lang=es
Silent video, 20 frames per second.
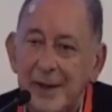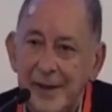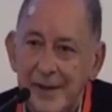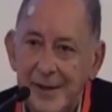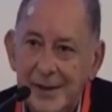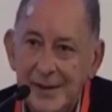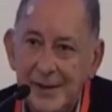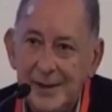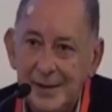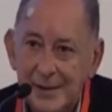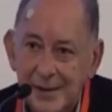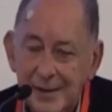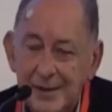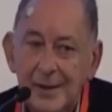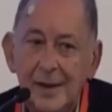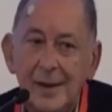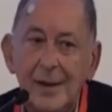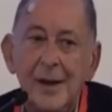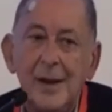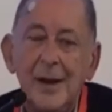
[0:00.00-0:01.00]
Es tan
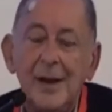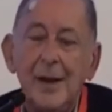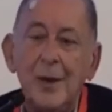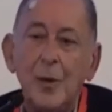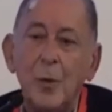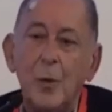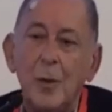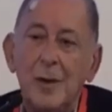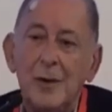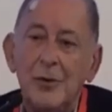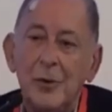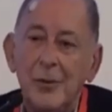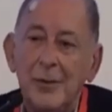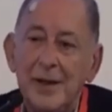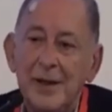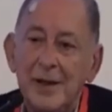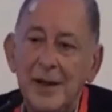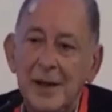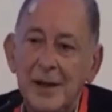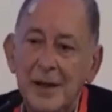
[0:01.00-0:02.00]
importante que
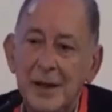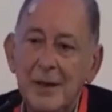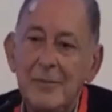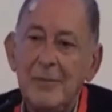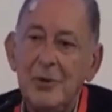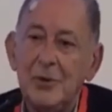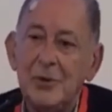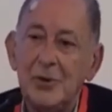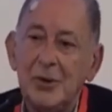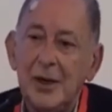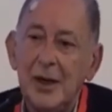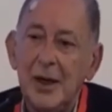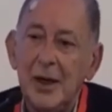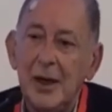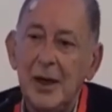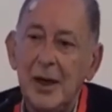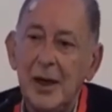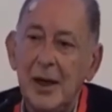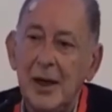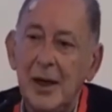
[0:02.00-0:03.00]
todos los
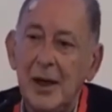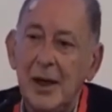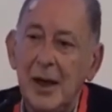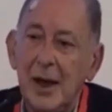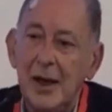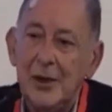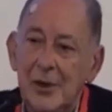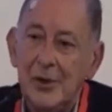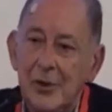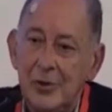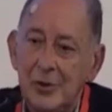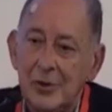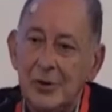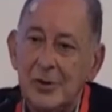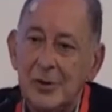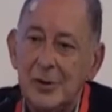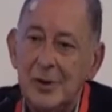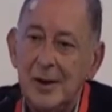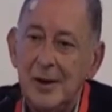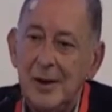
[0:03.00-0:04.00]
viernes,
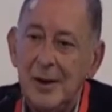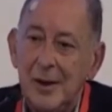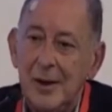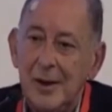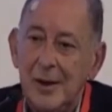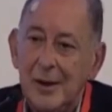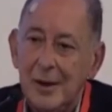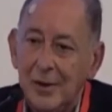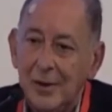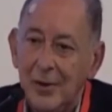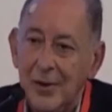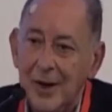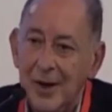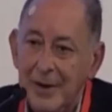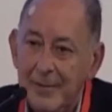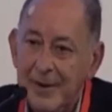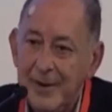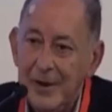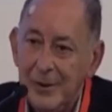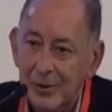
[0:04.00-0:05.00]
cuando
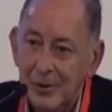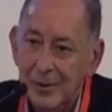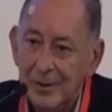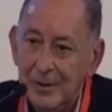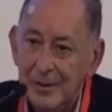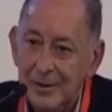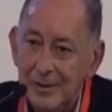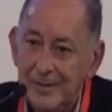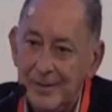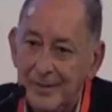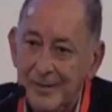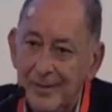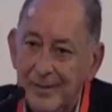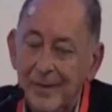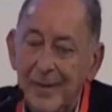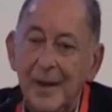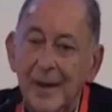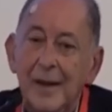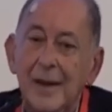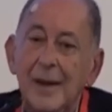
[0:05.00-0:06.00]
bendecimos eh,
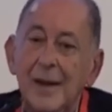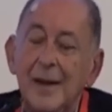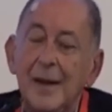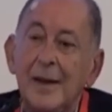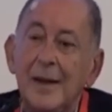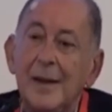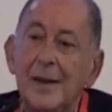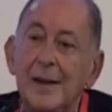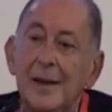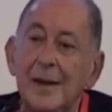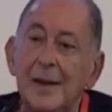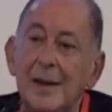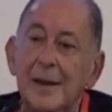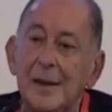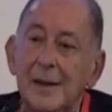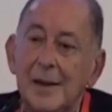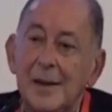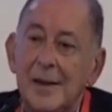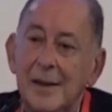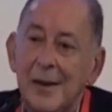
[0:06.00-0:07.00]
a Dios
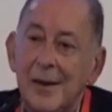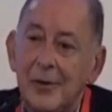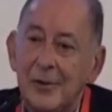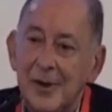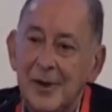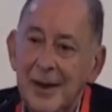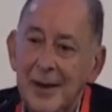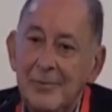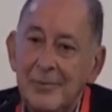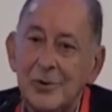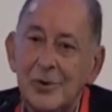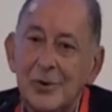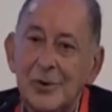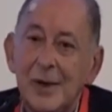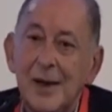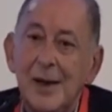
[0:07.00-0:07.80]
con el vino,